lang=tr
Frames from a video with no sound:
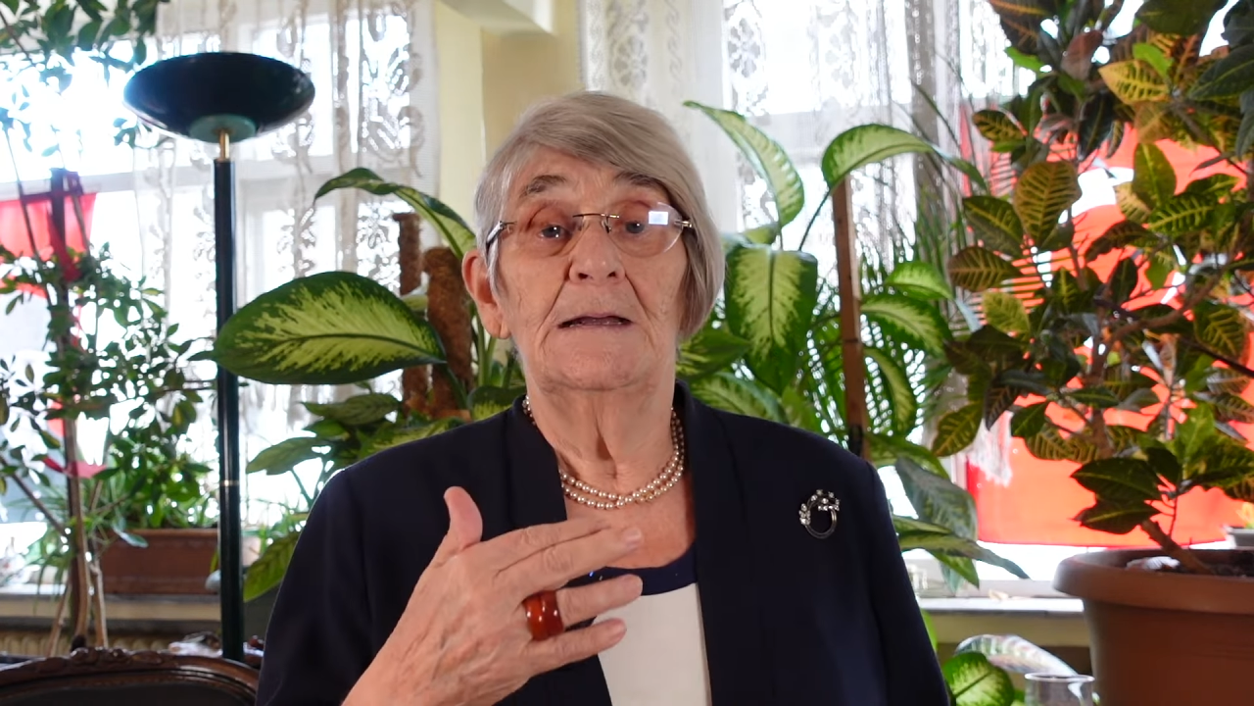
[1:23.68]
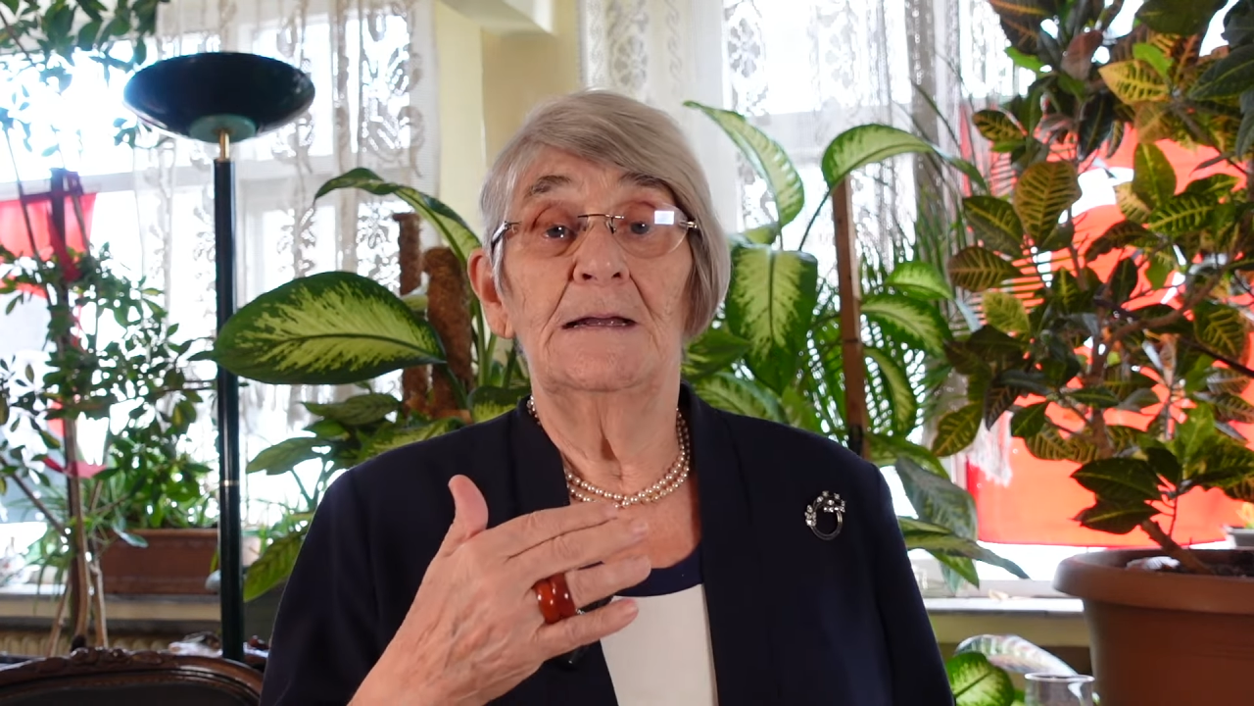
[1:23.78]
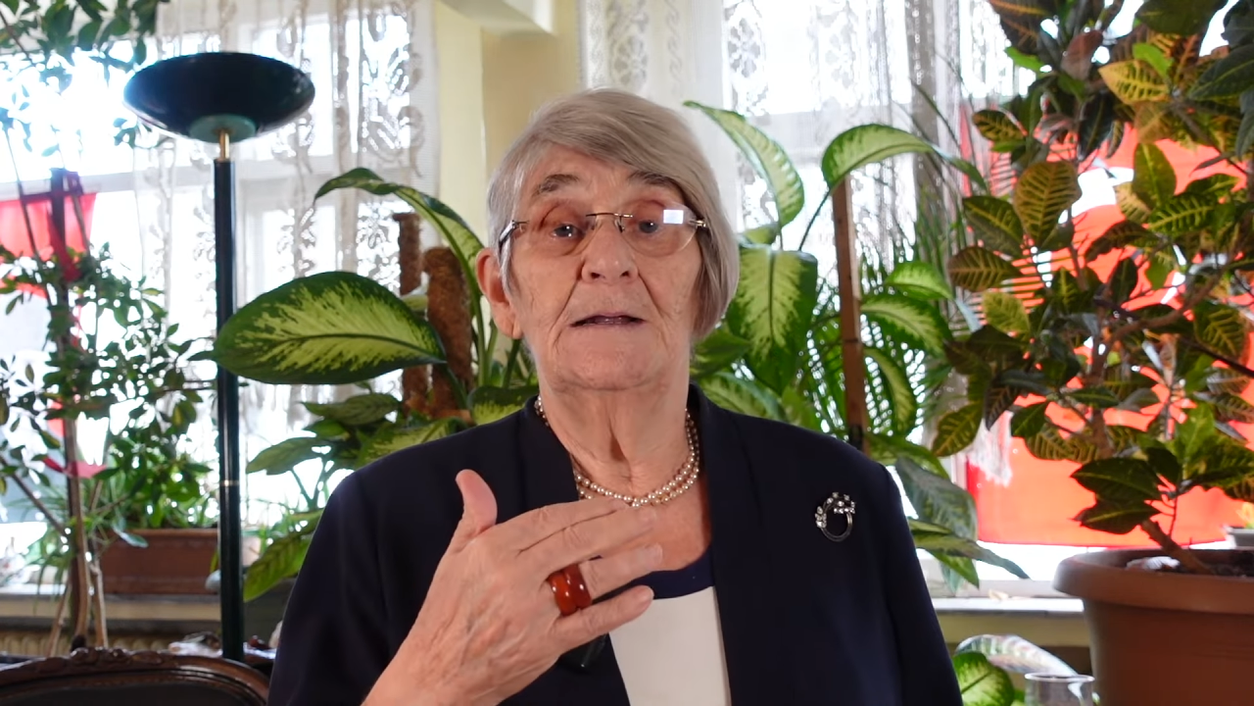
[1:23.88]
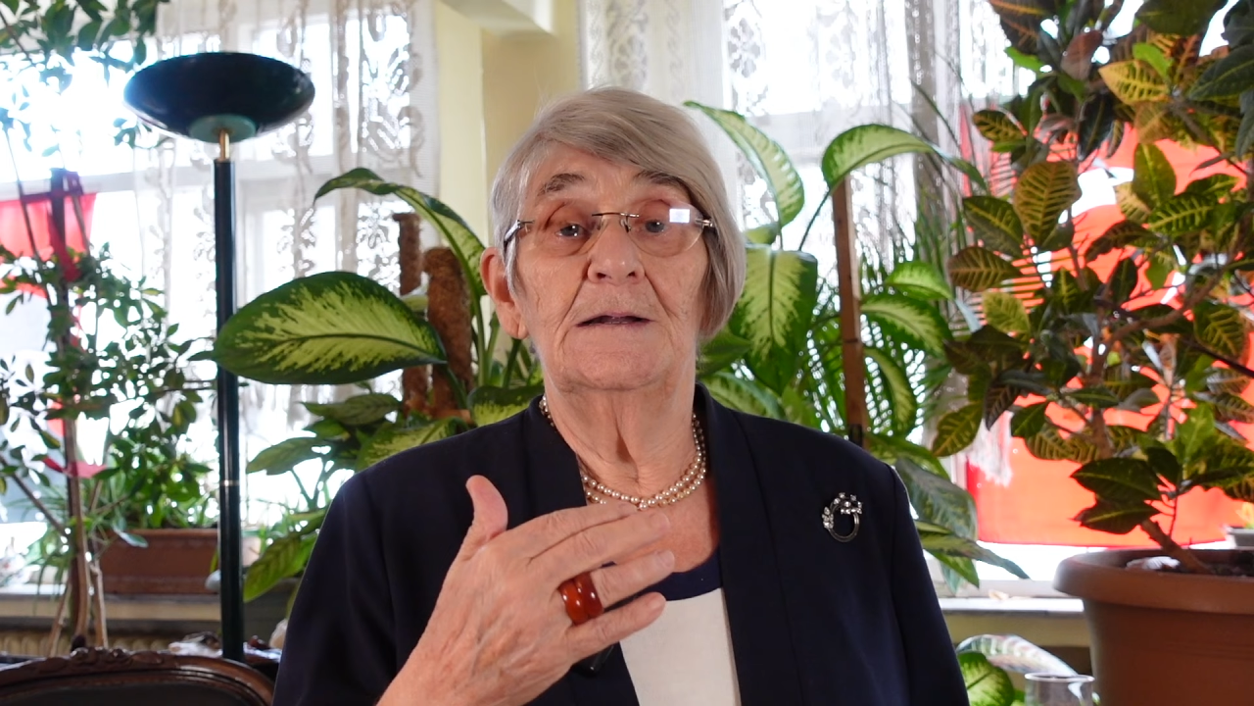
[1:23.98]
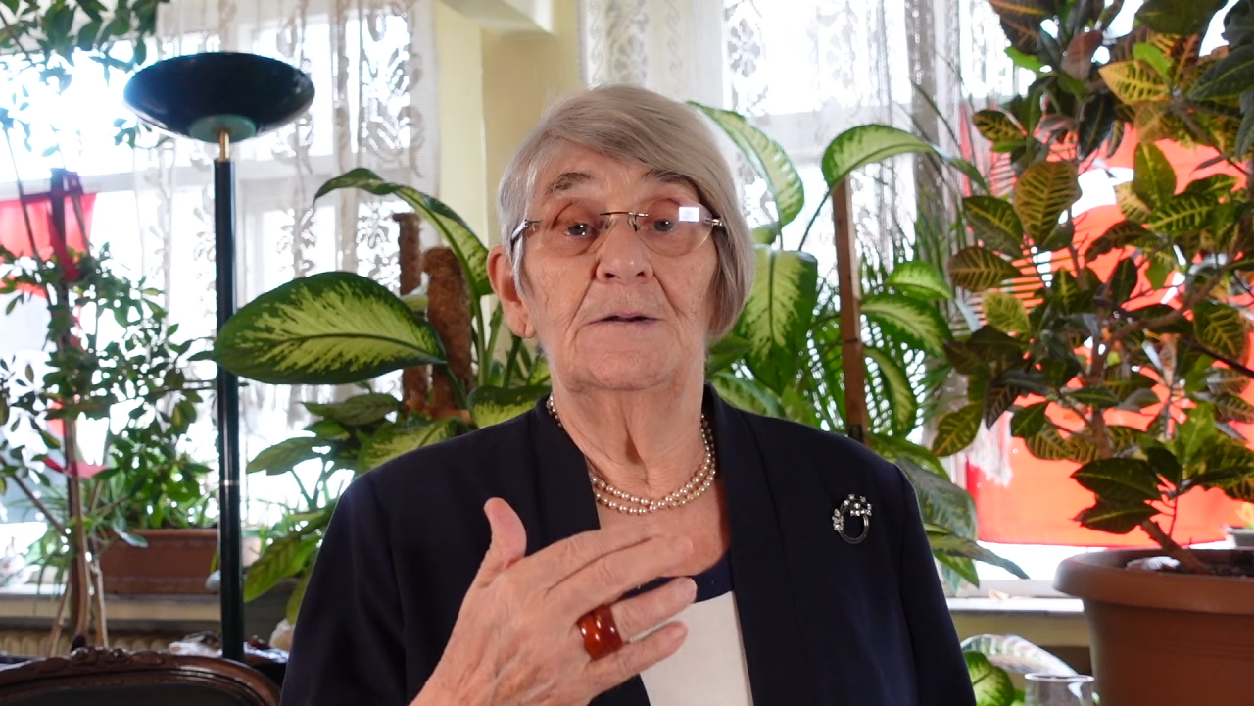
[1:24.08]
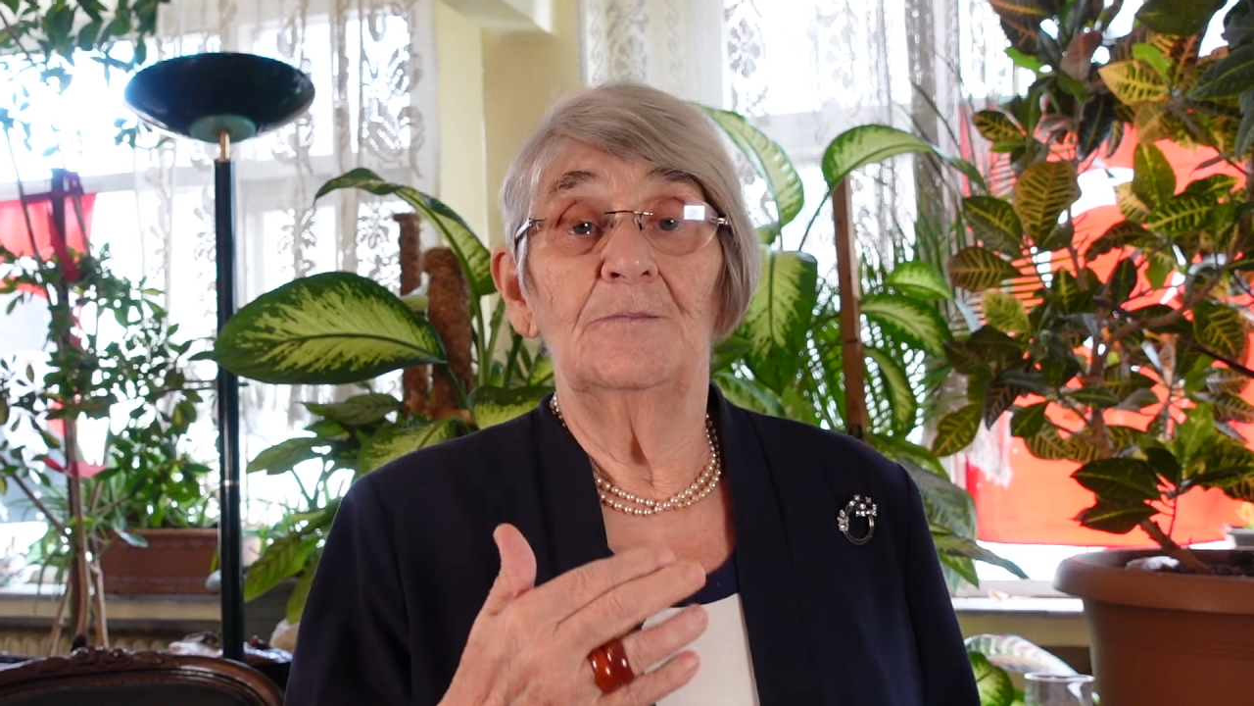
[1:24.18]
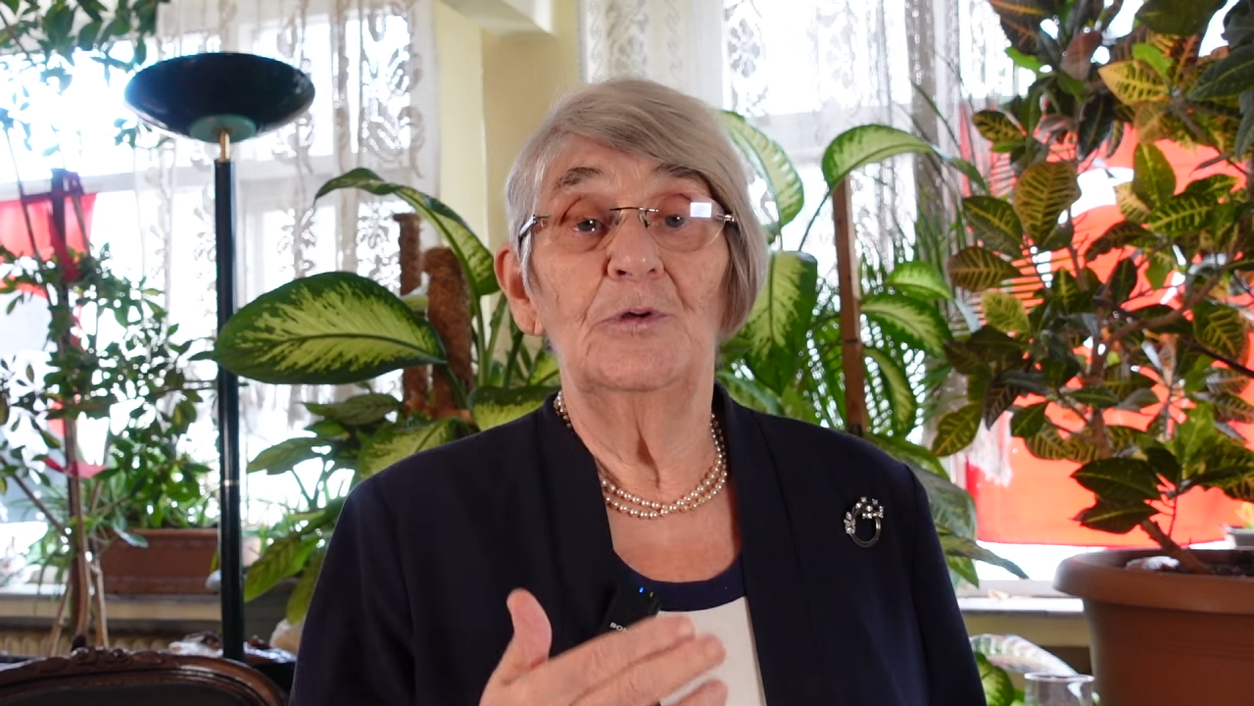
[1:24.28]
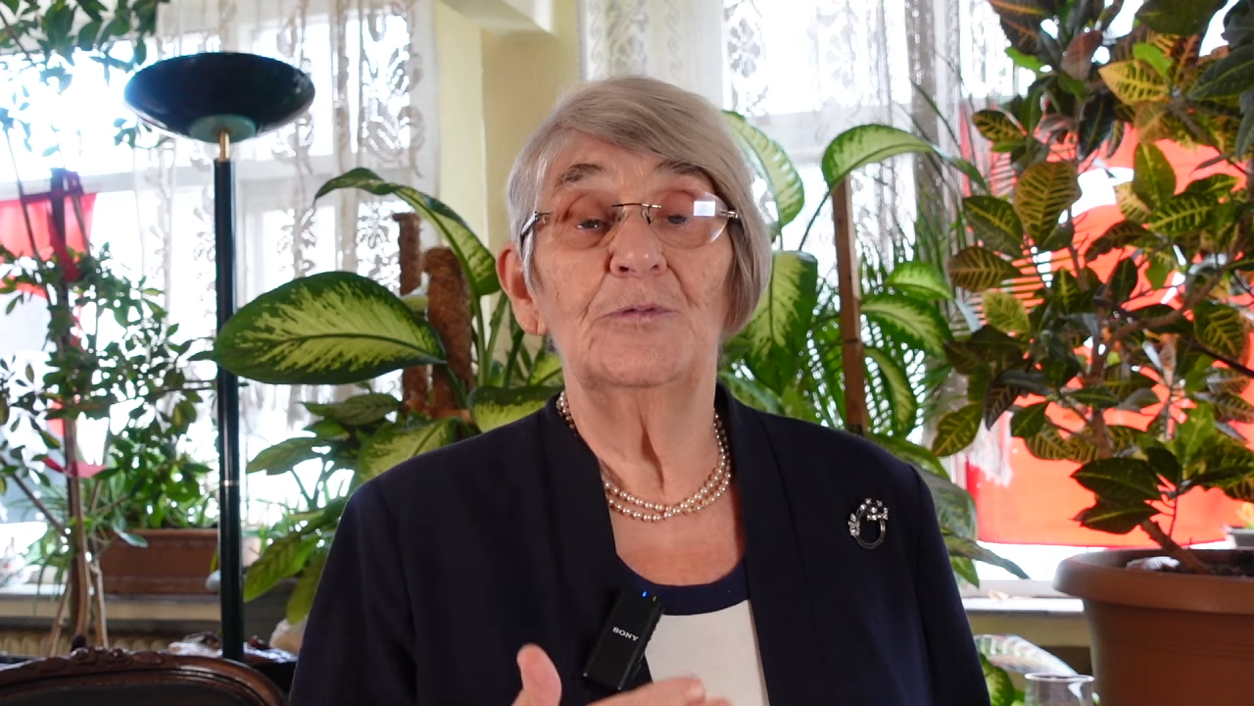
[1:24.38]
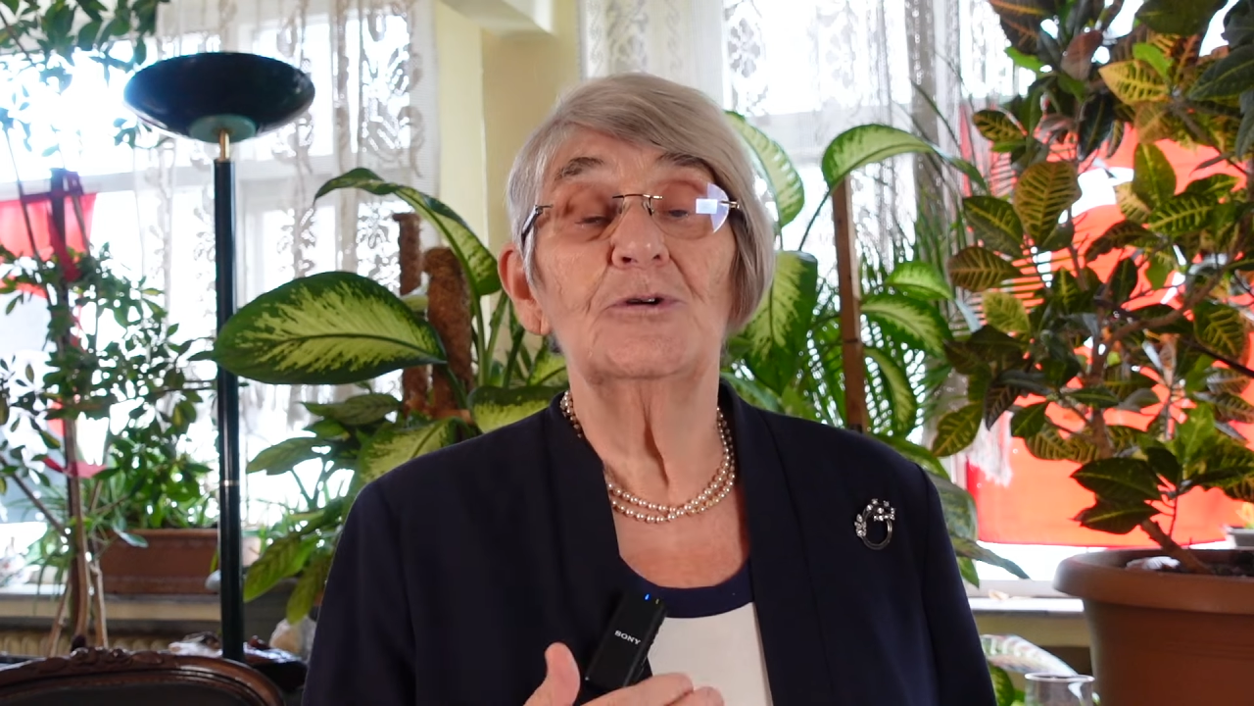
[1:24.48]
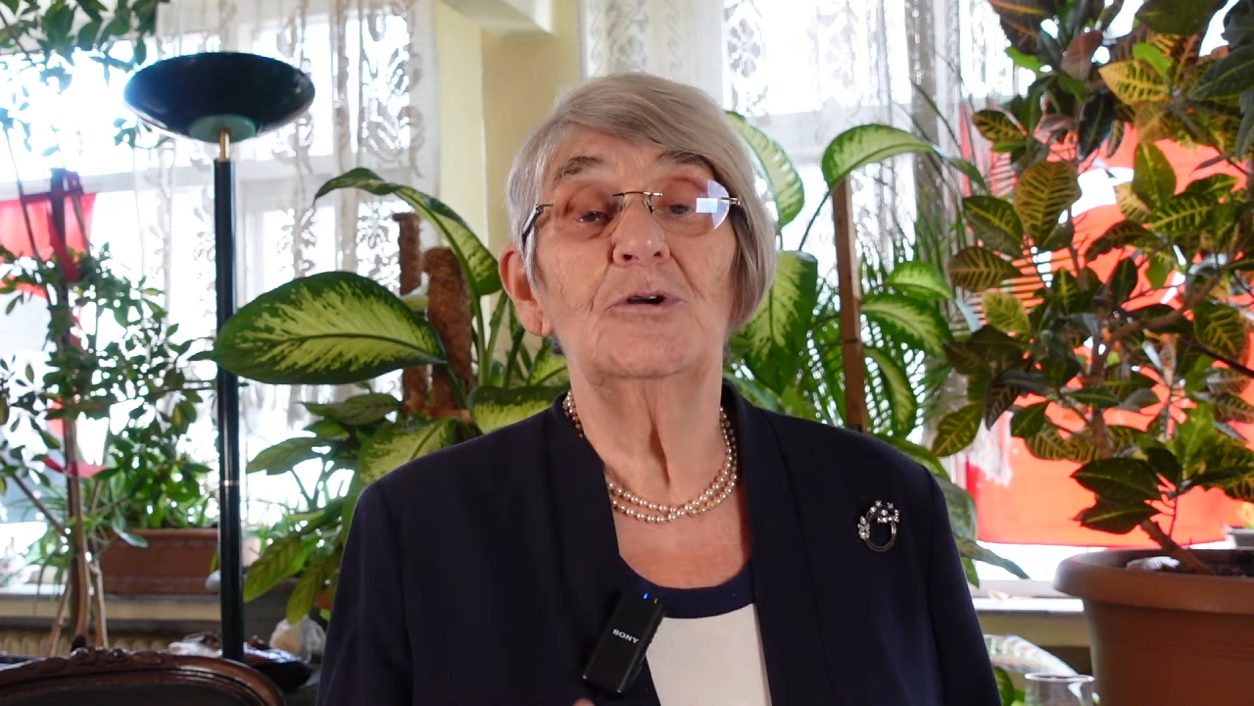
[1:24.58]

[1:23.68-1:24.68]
e, mümkün